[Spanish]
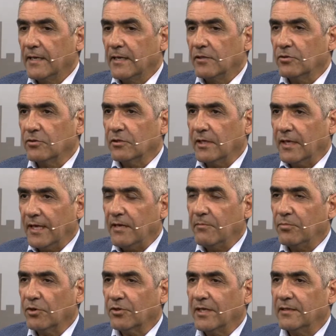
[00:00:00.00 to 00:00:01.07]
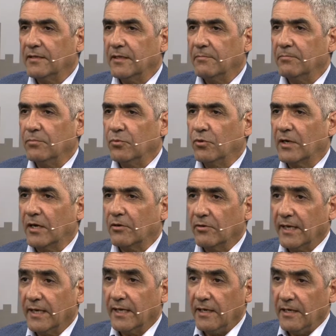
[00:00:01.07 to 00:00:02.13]
Entonces es importante buscar un
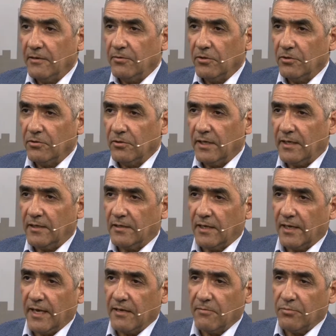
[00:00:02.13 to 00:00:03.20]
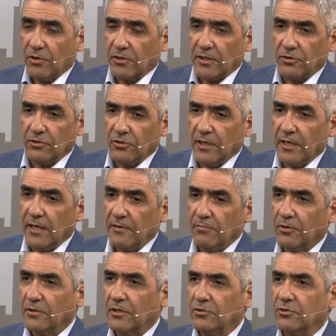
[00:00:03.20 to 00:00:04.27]
equilibrio entre las importaciones y las
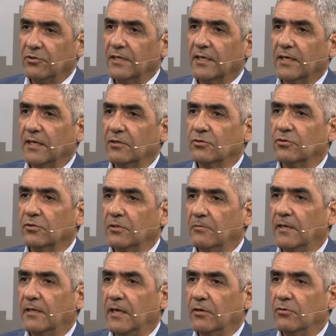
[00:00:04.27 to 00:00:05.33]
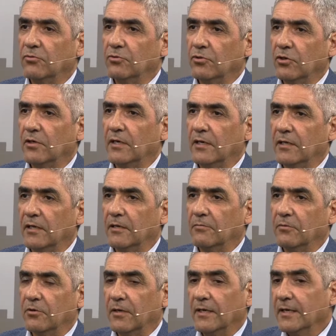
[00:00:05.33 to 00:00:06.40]
exportaciones, que eso te va a dar un dólar,
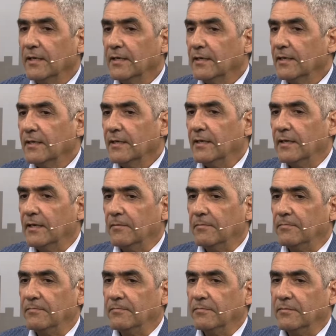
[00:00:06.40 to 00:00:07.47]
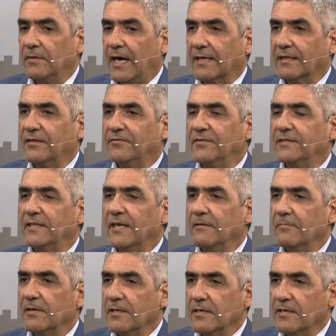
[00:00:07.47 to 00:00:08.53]
digamos, eh,
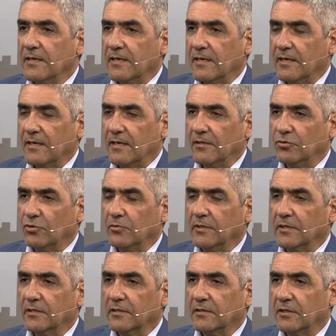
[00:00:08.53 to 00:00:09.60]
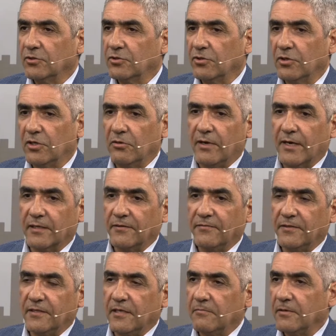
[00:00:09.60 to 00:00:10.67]
artificialmente eh, subir retenciones o
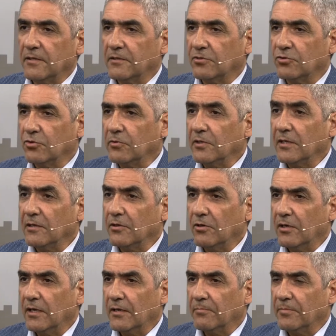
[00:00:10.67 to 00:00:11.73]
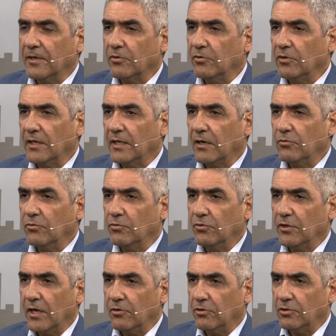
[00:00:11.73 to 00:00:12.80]
artificialmente subir el dólar perjudica a uno
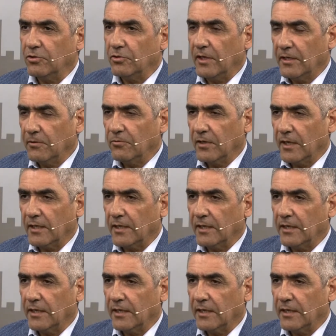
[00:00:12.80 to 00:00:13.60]
y a otro, hay que buscar el